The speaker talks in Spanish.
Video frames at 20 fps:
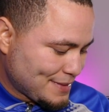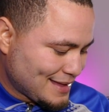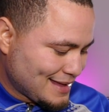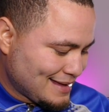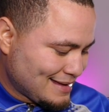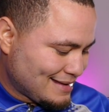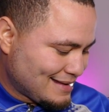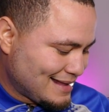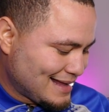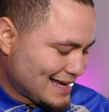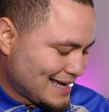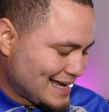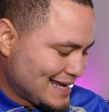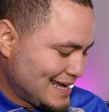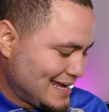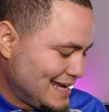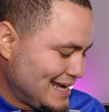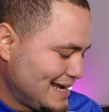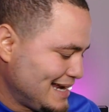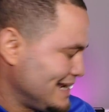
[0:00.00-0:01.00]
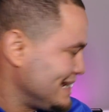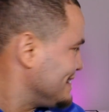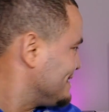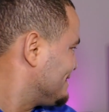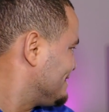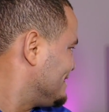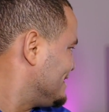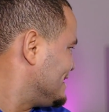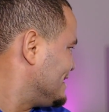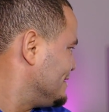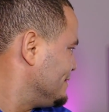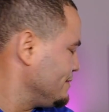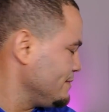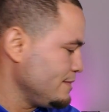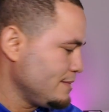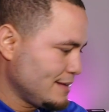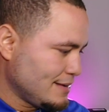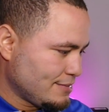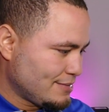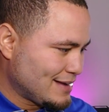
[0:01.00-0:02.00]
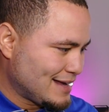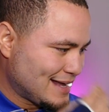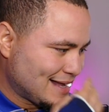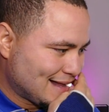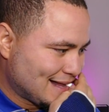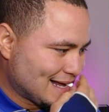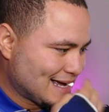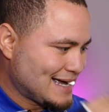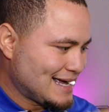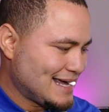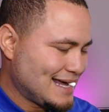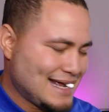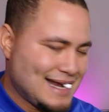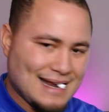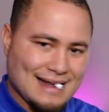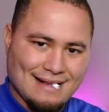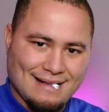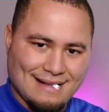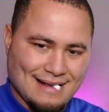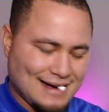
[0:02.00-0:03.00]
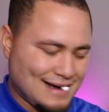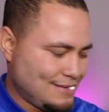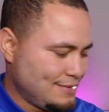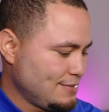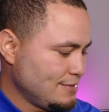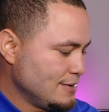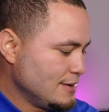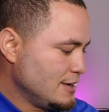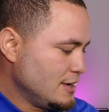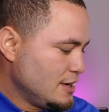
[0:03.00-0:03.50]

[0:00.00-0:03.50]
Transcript: está enlazado, o sea, está enlazado,